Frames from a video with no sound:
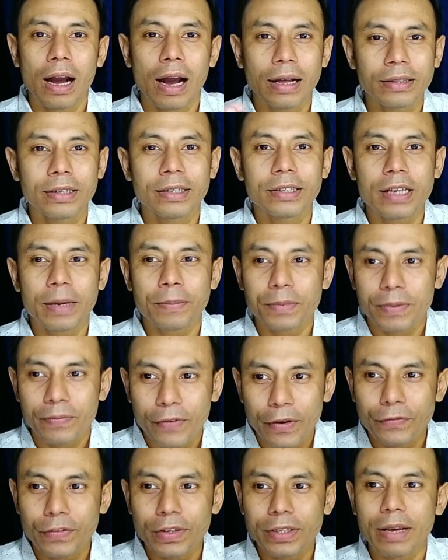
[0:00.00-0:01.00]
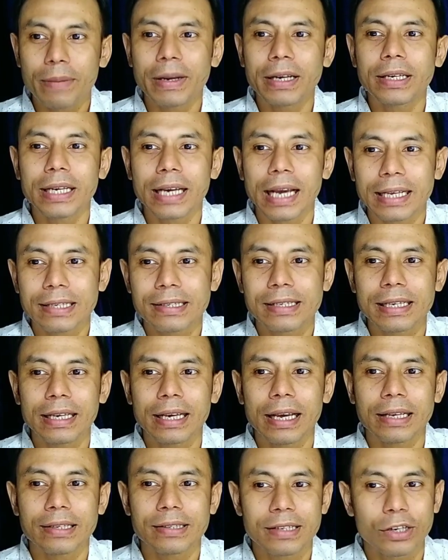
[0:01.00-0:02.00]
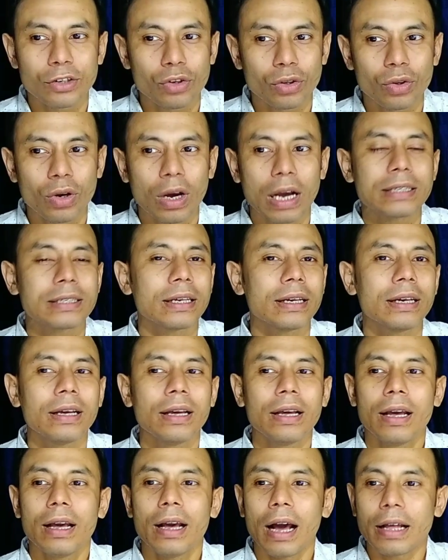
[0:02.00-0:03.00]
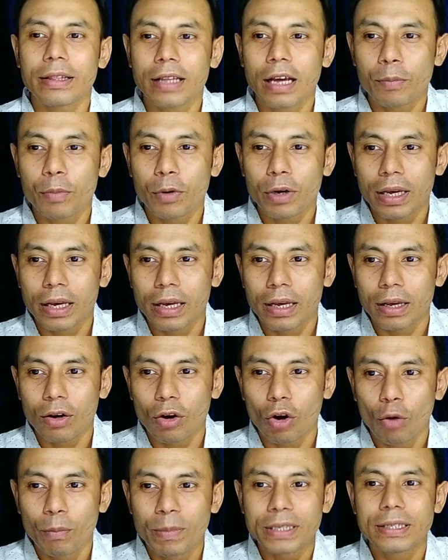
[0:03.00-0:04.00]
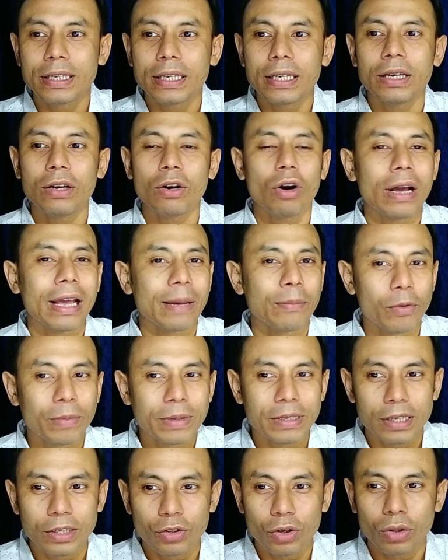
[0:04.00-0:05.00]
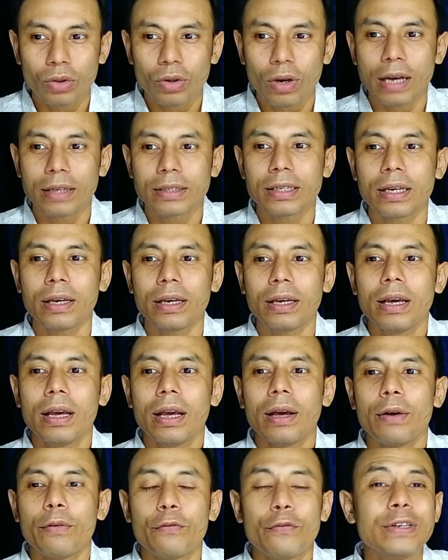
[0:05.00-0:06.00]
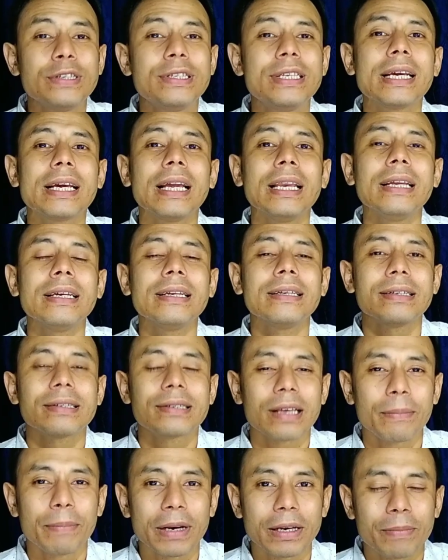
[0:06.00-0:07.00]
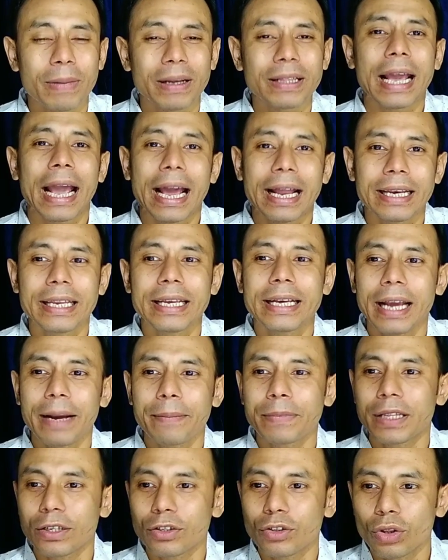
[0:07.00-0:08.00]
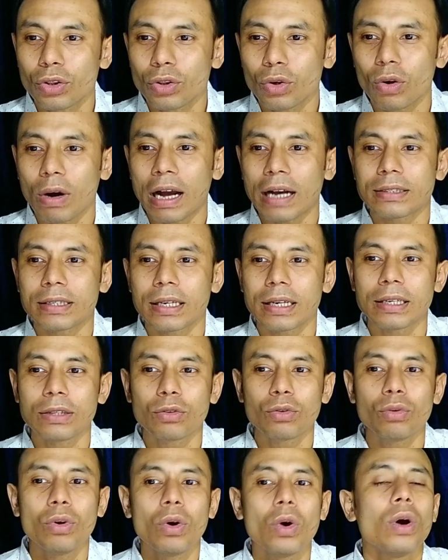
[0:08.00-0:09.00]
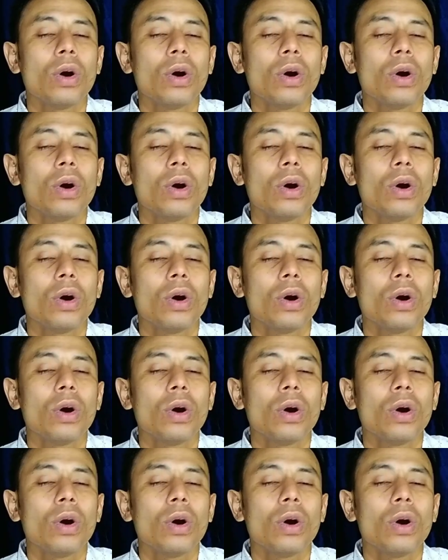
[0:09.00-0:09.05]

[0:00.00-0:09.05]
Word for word: আনরিজার্ভ ফিফটি সেভেনটি এসসি এসটির জন্য আছে তারপরে ওবিসি এমওবিসির জন্য আছে ফিজিক্যালি ডিসেবল মানে হ্যান্ডিক্যাপদের জন্য আছে কিন্তু